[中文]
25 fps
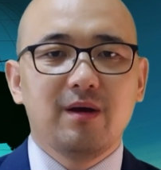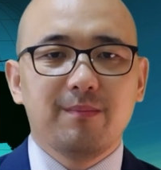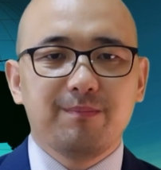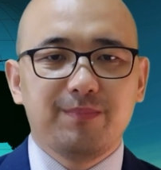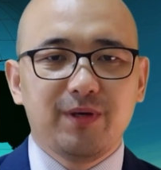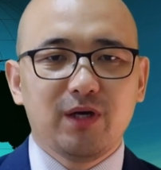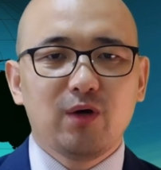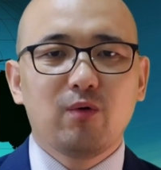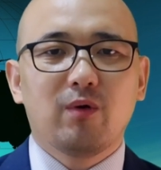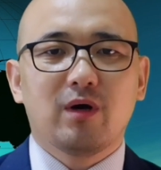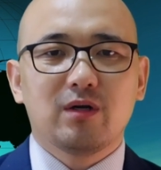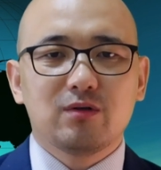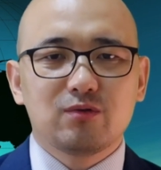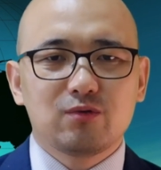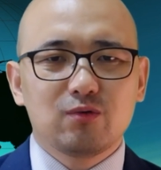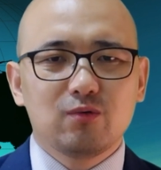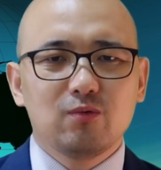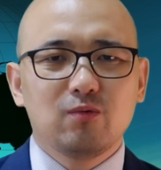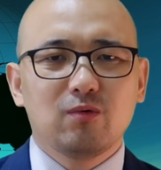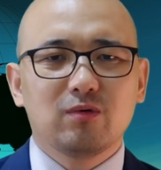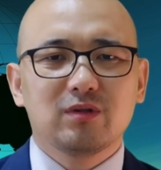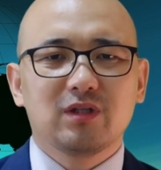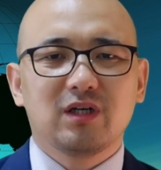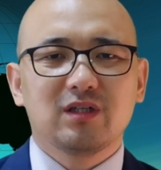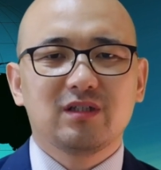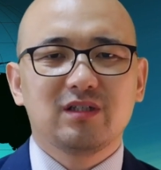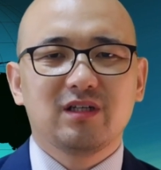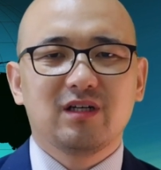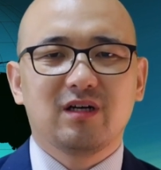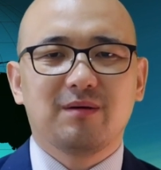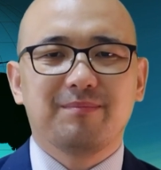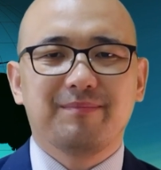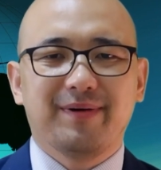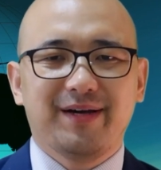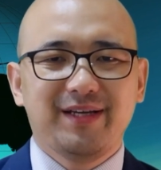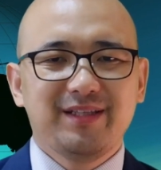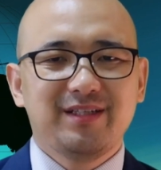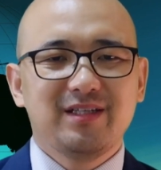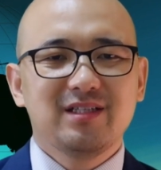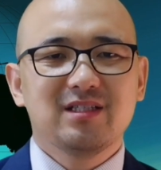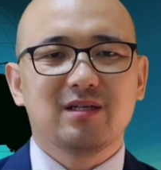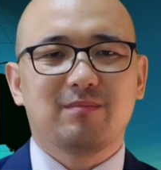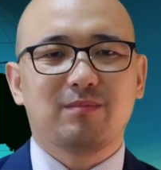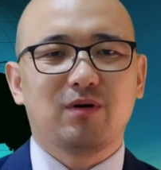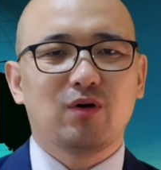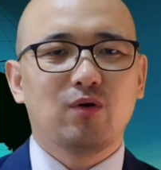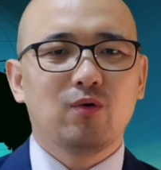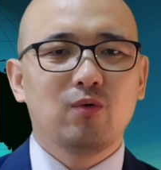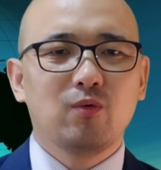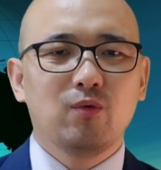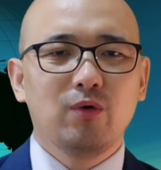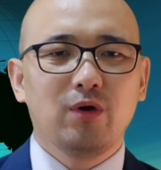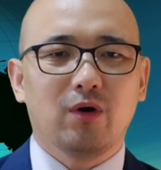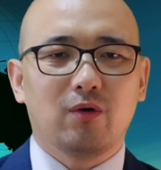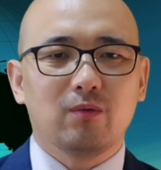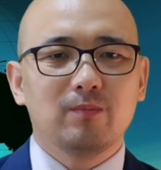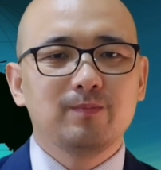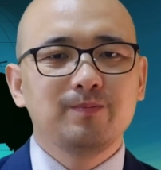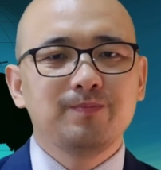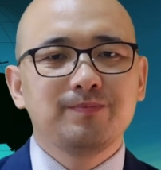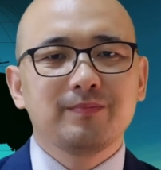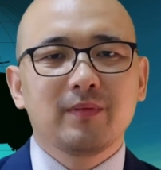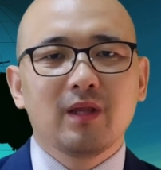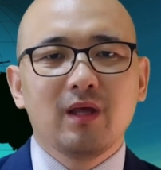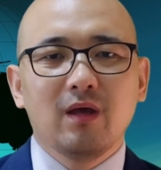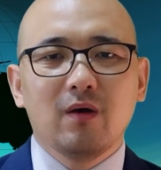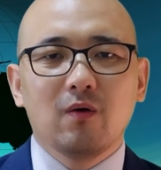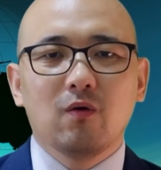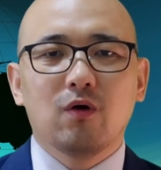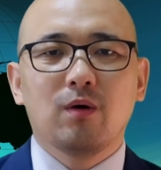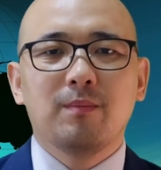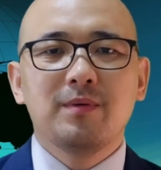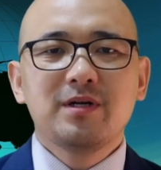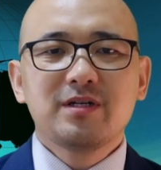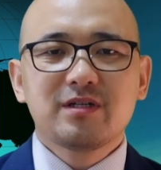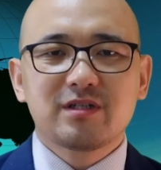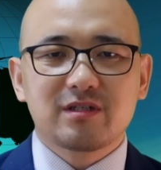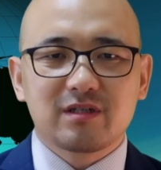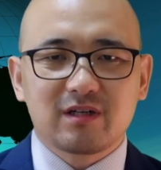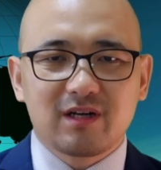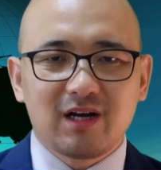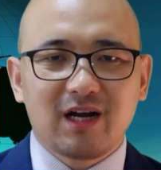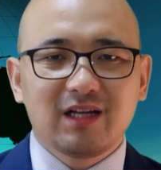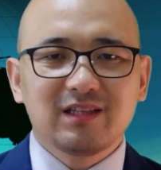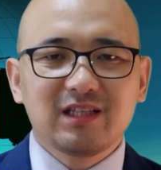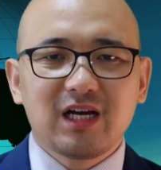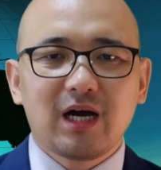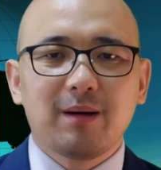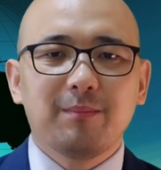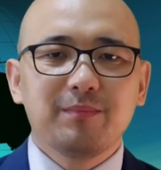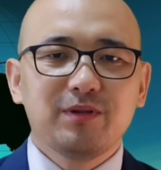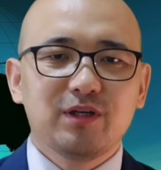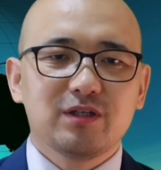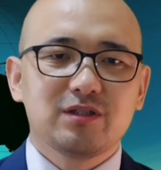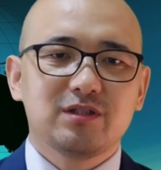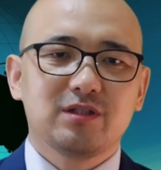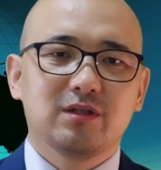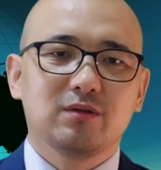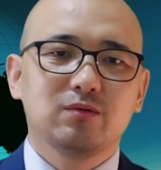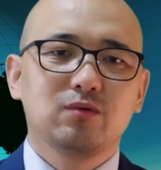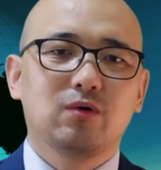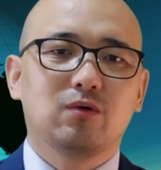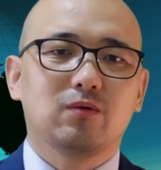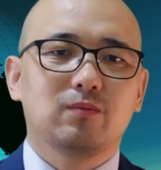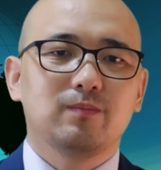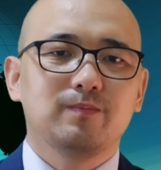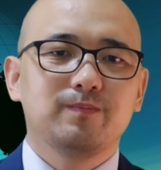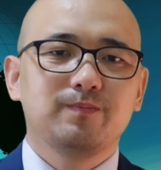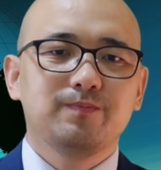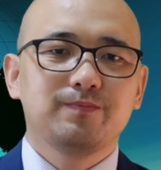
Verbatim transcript: 别管中共的这个媒体怎么忽悠，我们只看他们的行动。